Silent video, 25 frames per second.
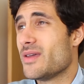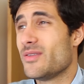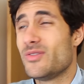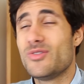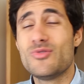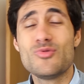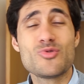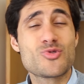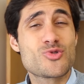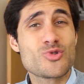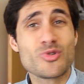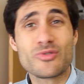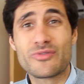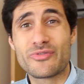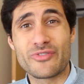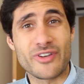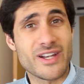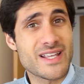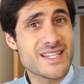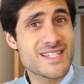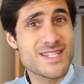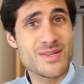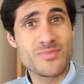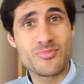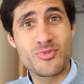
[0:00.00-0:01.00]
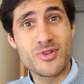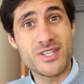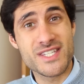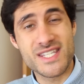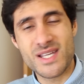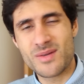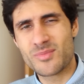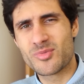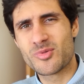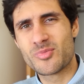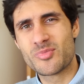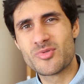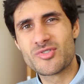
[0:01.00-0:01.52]
no sul de França, por
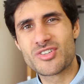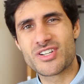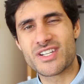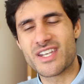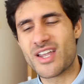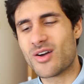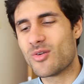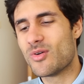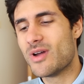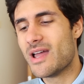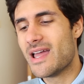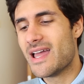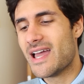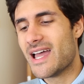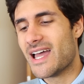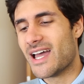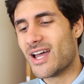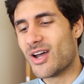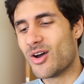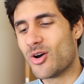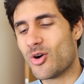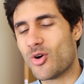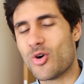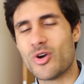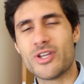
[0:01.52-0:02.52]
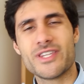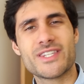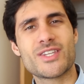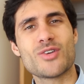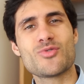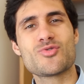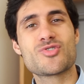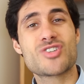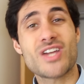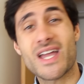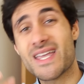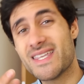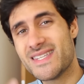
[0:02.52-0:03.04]
exemplo, por que não? Ah, ou
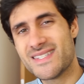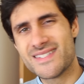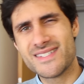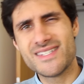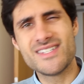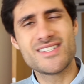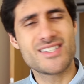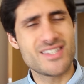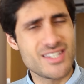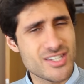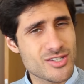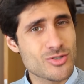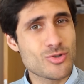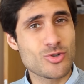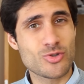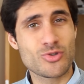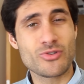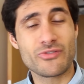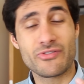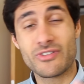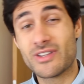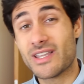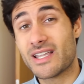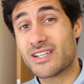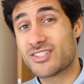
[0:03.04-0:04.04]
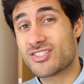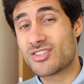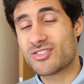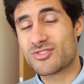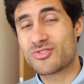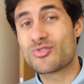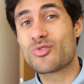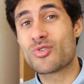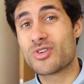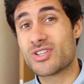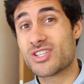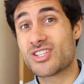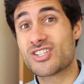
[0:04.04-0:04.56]
então já existe, isto que eu estou a falar
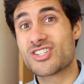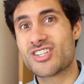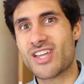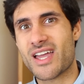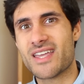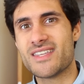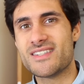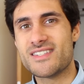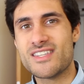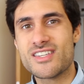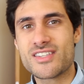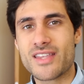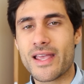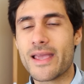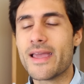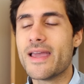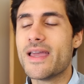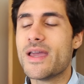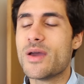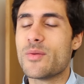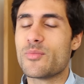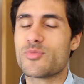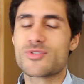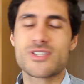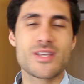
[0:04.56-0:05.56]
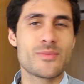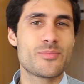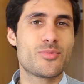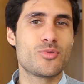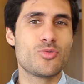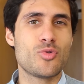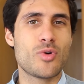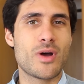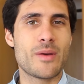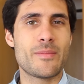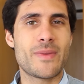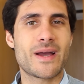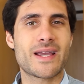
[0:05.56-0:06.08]
são coisas que já existem, por
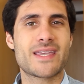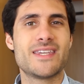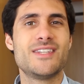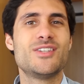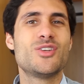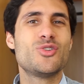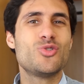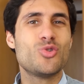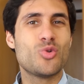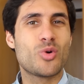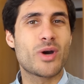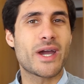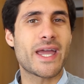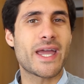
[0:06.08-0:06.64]
exemplo, a máquina do